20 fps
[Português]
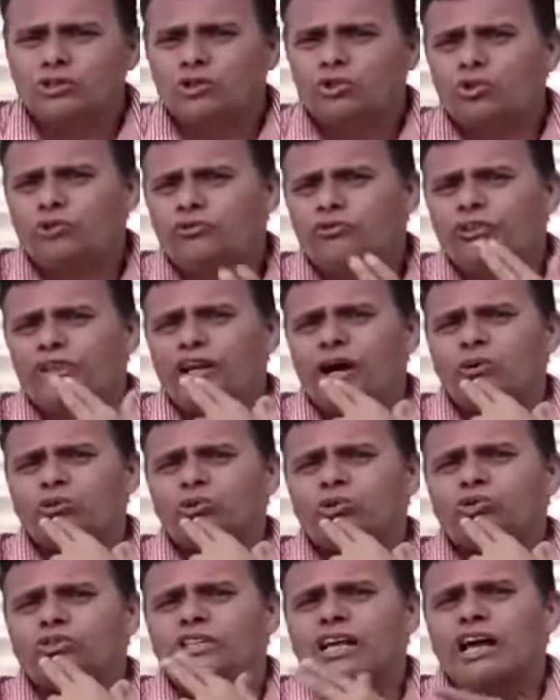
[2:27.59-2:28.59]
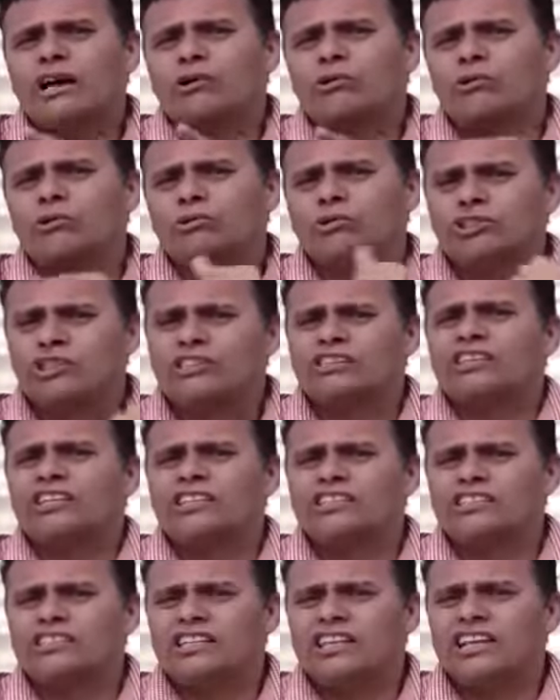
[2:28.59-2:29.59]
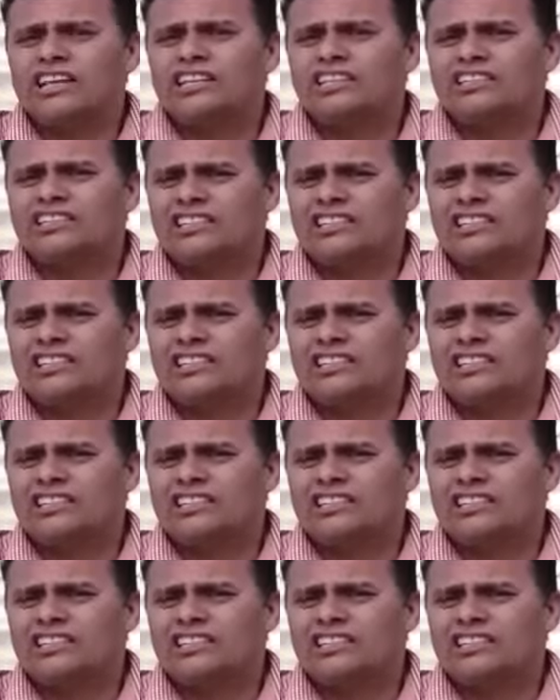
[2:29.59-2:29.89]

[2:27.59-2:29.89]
no final do século XVI,